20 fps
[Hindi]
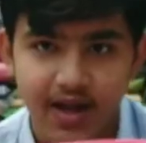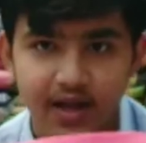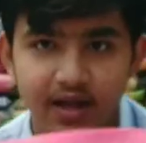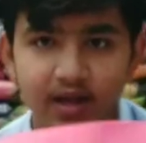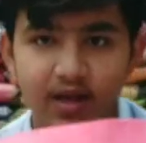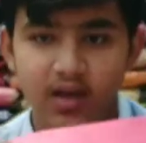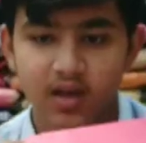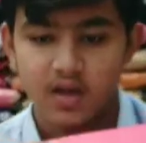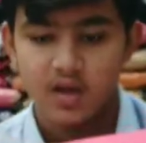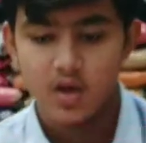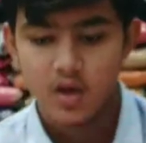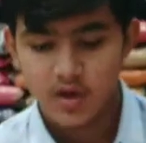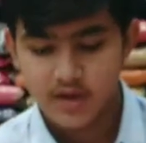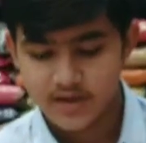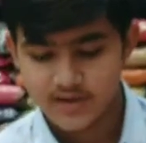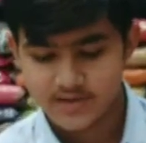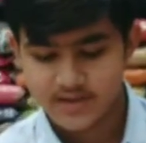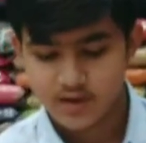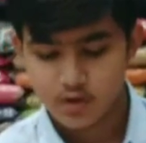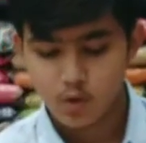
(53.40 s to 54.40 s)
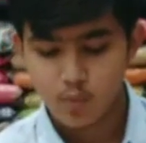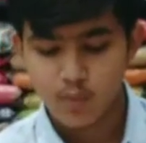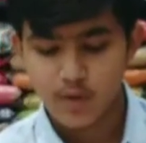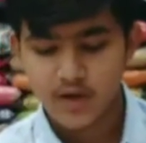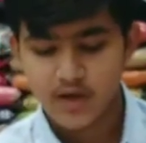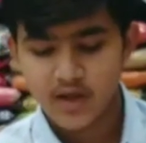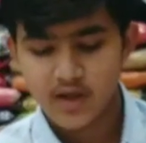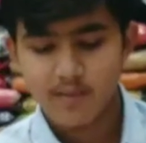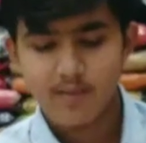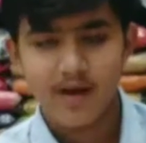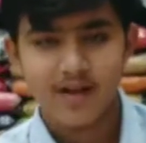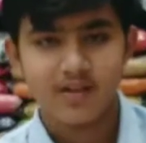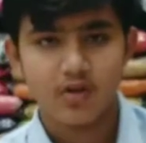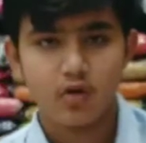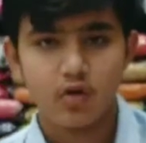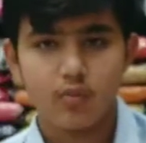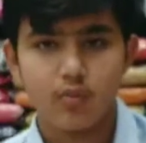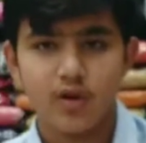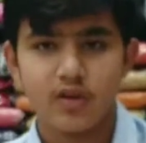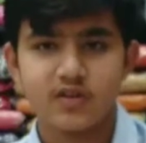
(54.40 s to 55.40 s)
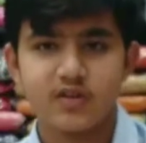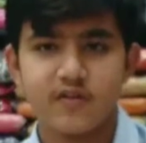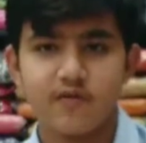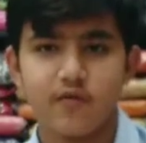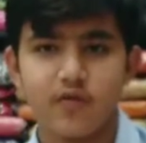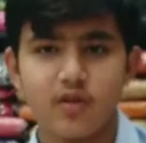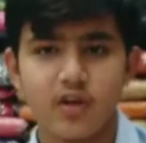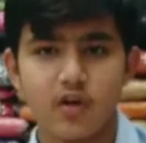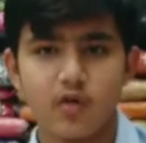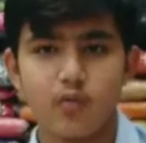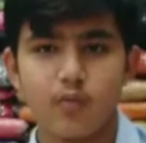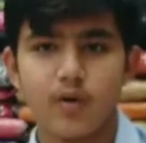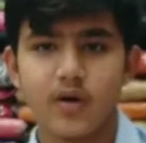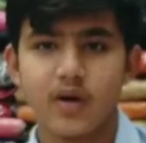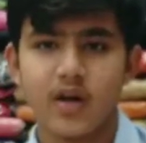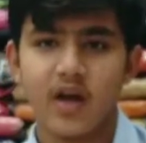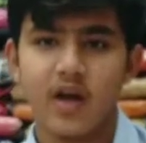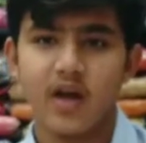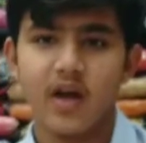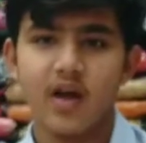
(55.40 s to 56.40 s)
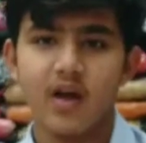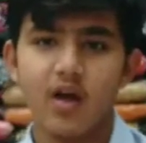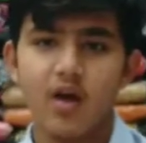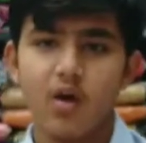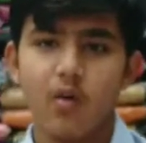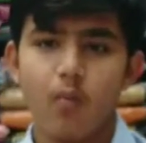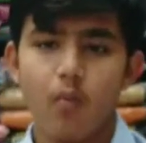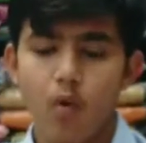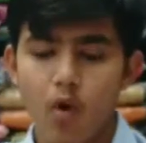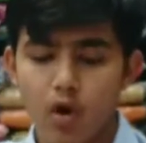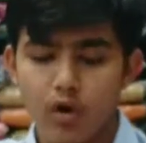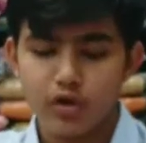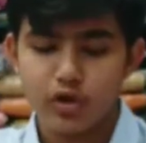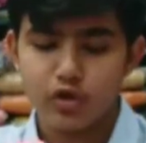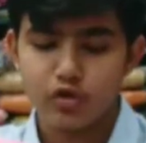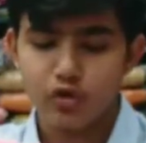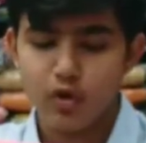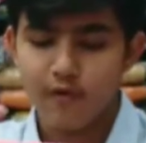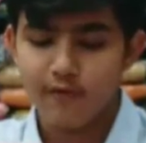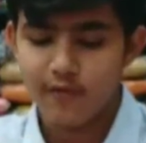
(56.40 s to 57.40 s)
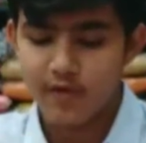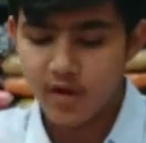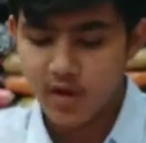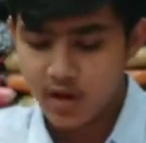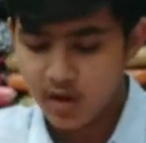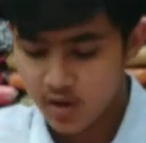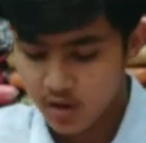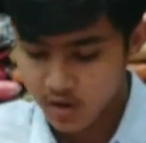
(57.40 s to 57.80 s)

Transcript: आएगी इसके दुपट्टे की बात करो तो पूरा सिफोन का दुपट्टा आएगा बहुत ही सॉफ्ट है